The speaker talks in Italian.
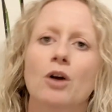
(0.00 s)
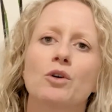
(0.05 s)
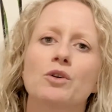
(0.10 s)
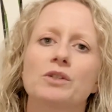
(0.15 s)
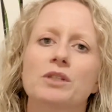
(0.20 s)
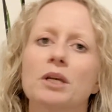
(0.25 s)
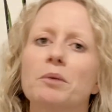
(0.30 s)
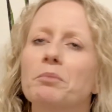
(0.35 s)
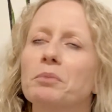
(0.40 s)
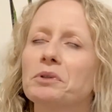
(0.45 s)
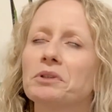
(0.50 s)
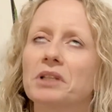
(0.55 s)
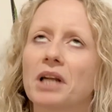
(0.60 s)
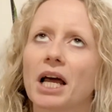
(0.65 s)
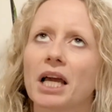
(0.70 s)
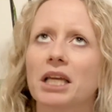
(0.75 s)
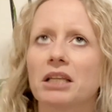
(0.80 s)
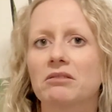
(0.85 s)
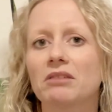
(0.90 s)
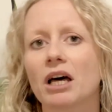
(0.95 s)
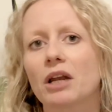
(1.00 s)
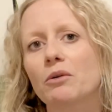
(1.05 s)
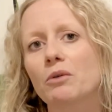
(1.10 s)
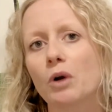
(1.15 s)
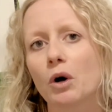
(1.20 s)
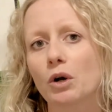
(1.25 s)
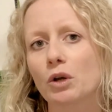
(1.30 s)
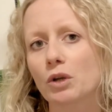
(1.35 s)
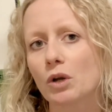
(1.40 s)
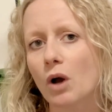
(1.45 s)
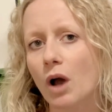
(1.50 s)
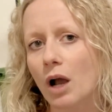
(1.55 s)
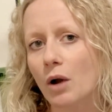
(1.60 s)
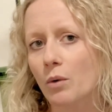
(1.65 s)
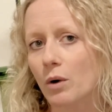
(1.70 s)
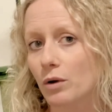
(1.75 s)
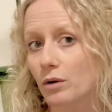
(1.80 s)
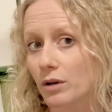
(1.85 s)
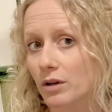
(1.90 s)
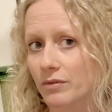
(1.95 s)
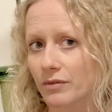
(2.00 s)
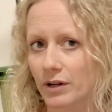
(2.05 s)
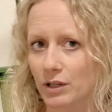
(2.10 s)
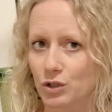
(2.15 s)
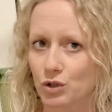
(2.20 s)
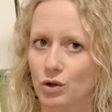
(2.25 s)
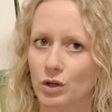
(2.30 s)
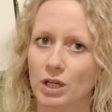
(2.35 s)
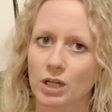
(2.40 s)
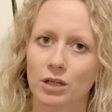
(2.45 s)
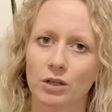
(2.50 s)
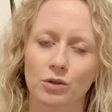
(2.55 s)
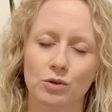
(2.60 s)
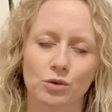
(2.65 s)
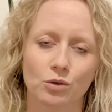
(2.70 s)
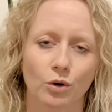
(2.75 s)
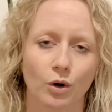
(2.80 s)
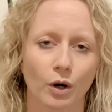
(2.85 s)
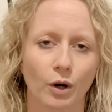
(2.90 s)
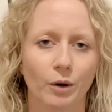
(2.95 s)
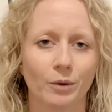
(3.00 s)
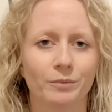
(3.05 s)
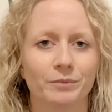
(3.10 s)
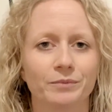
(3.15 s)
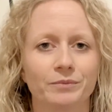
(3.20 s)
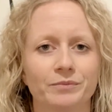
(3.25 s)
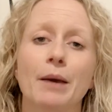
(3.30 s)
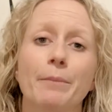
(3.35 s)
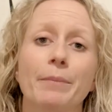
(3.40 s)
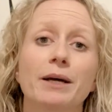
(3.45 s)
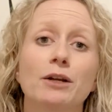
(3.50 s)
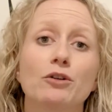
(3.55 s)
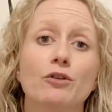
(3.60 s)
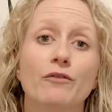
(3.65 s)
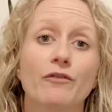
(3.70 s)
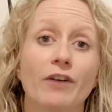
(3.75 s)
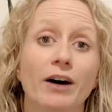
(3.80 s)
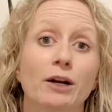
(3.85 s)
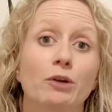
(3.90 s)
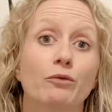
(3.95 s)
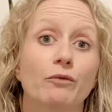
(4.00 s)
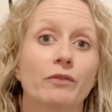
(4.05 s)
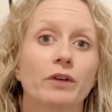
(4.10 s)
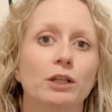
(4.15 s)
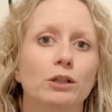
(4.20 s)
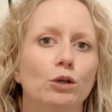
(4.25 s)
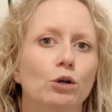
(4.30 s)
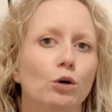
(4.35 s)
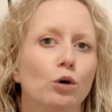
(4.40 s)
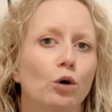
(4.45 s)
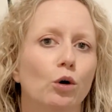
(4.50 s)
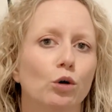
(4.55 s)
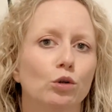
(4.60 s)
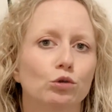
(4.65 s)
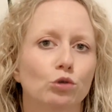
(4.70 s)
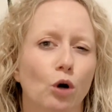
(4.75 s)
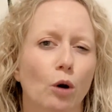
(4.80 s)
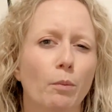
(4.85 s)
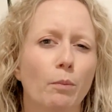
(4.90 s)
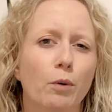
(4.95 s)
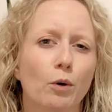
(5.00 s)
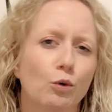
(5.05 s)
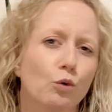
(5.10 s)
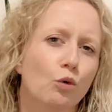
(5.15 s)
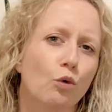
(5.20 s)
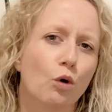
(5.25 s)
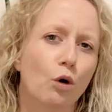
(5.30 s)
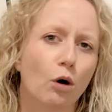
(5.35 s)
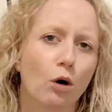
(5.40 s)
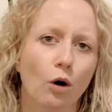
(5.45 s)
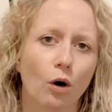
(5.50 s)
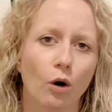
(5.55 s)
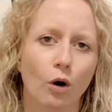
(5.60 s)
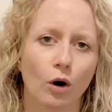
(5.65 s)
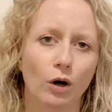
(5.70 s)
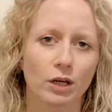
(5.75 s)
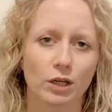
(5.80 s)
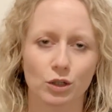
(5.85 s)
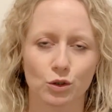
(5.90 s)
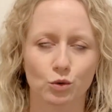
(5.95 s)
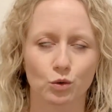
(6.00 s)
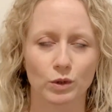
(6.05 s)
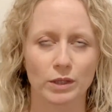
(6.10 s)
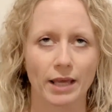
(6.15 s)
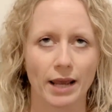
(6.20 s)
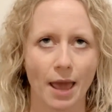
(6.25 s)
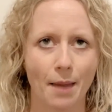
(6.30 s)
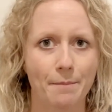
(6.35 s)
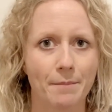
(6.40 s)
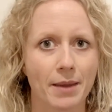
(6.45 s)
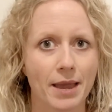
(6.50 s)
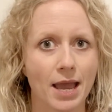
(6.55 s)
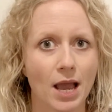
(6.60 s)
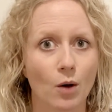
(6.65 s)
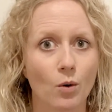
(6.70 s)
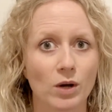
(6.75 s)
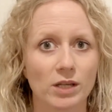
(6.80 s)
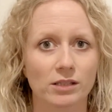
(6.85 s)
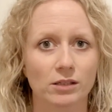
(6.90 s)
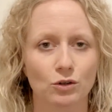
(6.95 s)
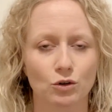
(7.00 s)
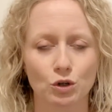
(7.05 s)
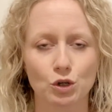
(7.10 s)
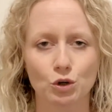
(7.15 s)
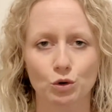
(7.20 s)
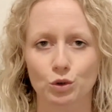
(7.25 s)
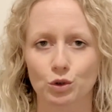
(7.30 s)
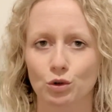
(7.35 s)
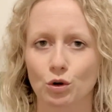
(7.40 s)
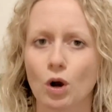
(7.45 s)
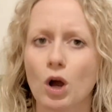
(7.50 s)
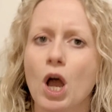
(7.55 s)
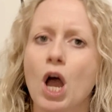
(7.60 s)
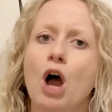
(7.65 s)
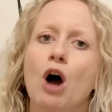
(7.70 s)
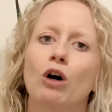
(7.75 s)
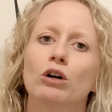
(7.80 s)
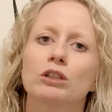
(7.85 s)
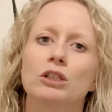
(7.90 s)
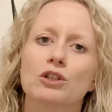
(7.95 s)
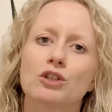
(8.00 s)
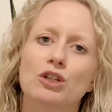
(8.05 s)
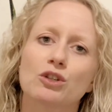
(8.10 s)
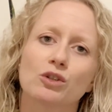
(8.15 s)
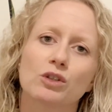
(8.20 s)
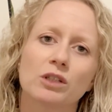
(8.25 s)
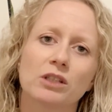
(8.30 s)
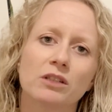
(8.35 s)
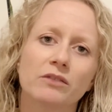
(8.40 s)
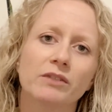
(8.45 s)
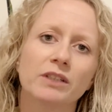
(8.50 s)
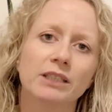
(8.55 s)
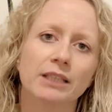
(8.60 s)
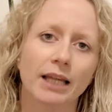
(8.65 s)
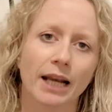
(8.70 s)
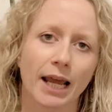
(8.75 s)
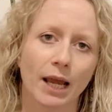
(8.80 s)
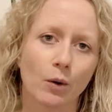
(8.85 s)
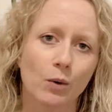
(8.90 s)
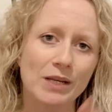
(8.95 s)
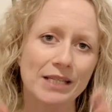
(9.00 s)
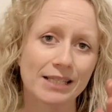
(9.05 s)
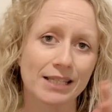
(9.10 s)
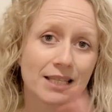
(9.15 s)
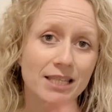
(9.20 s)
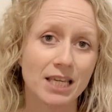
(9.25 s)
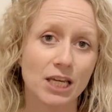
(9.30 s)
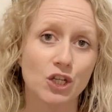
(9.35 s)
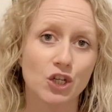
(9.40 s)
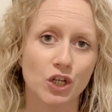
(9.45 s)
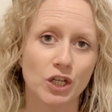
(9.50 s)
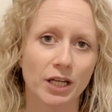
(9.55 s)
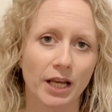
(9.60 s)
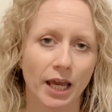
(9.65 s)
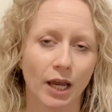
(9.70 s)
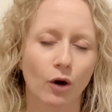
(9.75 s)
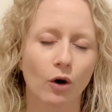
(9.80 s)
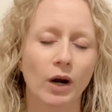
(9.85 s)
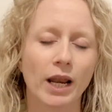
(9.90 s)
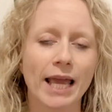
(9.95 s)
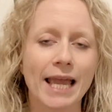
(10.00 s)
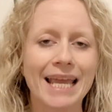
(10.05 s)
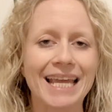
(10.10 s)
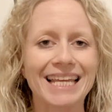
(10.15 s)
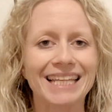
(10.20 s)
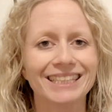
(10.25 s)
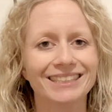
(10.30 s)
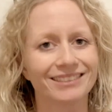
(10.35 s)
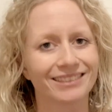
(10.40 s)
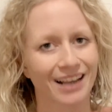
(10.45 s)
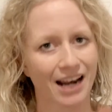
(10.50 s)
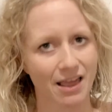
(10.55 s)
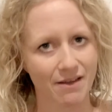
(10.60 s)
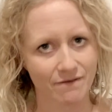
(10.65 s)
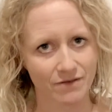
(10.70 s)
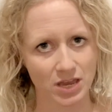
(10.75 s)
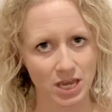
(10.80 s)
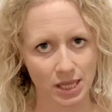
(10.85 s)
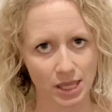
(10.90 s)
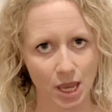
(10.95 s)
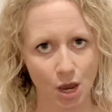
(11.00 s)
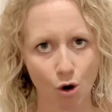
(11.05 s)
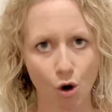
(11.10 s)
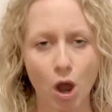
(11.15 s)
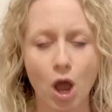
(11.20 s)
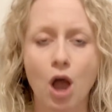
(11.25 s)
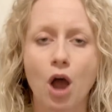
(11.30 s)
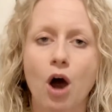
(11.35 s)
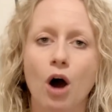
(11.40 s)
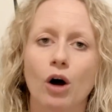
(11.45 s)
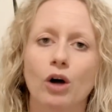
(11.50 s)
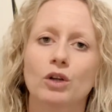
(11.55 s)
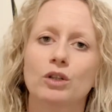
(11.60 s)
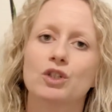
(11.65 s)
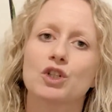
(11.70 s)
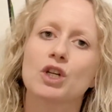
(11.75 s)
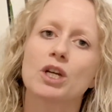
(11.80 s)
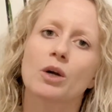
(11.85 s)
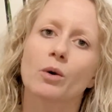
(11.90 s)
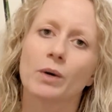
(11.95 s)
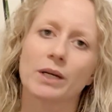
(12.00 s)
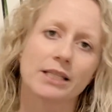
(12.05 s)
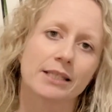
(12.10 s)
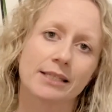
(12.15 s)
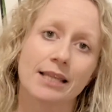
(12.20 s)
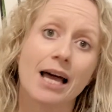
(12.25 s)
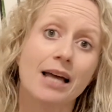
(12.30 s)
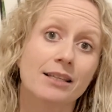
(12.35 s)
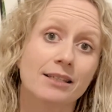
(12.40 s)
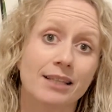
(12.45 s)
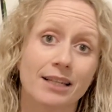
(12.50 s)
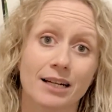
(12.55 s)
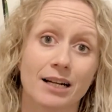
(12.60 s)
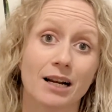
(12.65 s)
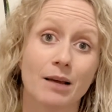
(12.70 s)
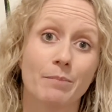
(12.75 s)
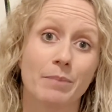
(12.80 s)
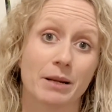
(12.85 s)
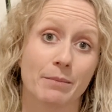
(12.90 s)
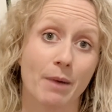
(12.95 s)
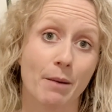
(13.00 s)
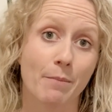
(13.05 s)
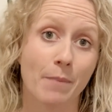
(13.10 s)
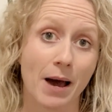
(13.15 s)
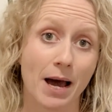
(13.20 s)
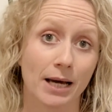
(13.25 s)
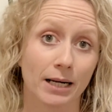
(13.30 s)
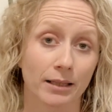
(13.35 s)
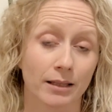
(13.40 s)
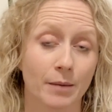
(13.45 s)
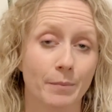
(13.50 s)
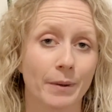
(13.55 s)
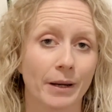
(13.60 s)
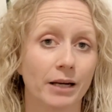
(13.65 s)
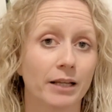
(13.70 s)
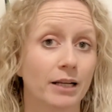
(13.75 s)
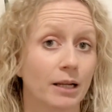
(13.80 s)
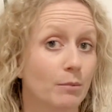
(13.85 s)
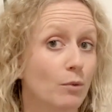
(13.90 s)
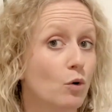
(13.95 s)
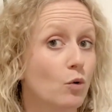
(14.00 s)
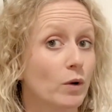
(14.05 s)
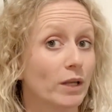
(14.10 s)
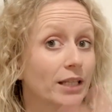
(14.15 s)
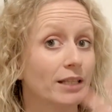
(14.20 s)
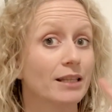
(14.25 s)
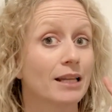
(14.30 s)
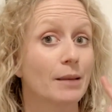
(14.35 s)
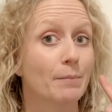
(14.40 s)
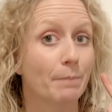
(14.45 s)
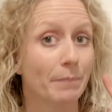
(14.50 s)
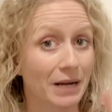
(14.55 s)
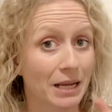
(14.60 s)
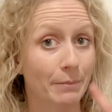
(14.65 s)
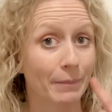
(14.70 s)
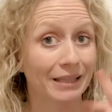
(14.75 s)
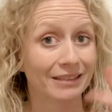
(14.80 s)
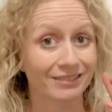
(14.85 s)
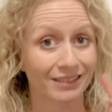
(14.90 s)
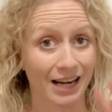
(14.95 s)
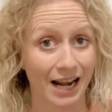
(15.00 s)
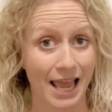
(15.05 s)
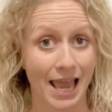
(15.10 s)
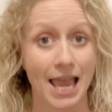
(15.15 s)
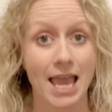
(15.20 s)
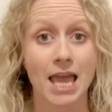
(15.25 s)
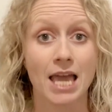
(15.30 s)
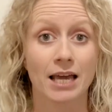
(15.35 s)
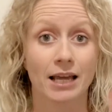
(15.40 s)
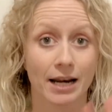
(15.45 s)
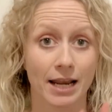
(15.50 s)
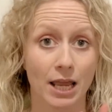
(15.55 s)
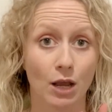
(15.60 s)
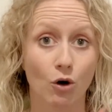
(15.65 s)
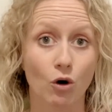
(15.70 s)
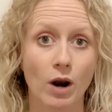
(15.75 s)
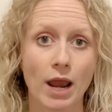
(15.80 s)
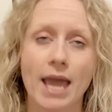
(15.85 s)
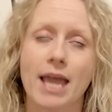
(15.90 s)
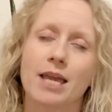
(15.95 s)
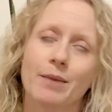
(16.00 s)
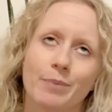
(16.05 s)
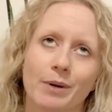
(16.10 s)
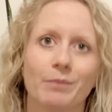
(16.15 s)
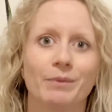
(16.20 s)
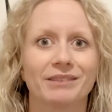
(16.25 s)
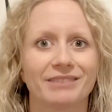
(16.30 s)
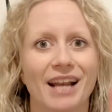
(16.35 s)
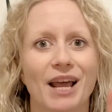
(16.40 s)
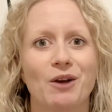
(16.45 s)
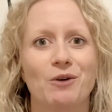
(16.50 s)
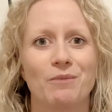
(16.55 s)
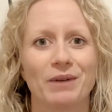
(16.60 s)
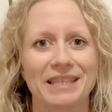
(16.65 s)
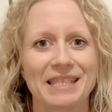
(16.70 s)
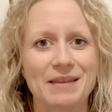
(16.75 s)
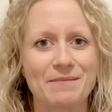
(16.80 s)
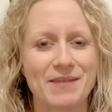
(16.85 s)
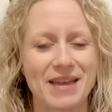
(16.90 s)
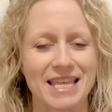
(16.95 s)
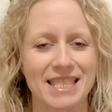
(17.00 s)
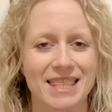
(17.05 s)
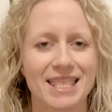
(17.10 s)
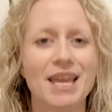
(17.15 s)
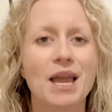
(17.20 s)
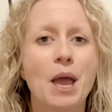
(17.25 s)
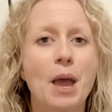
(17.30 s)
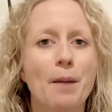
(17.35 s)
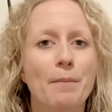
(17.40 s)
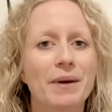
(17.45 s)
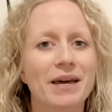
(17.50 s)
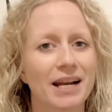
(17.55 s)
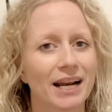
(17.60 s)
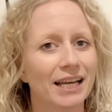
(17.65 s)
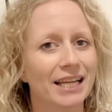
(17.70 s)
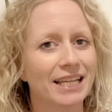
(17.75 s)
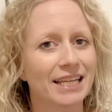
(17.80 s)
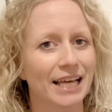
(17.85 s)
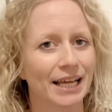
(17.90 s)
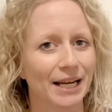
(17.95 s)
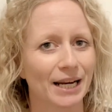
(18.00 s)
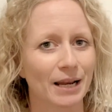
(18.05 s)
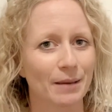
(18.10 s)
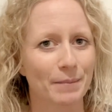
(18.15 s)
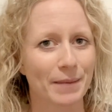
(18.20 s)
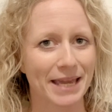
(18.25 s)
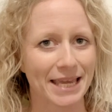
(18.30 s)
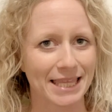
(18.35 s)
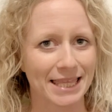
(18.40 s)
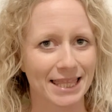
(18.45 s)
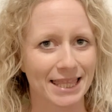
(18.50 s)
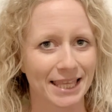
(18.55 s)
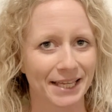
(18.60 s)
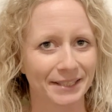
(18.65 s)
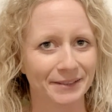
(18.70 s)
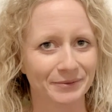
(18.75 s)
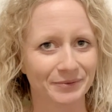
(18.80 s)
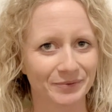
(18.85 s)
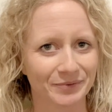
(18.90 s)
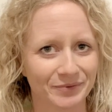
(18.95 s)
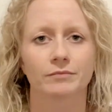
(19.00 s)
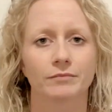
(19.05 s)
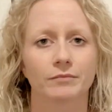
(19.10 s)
Così potrai dare un occhio a quello che faccio e chi sono. Per non fare un video troppo lungo che risulterebbe quasi noioso, ho deciso di dividere eh, queste 10 regole in tre video. Oggi questa sarà la prima parte, parleremo quindi delle prime tre regole, i primi tre comandamenti per allenare la mente.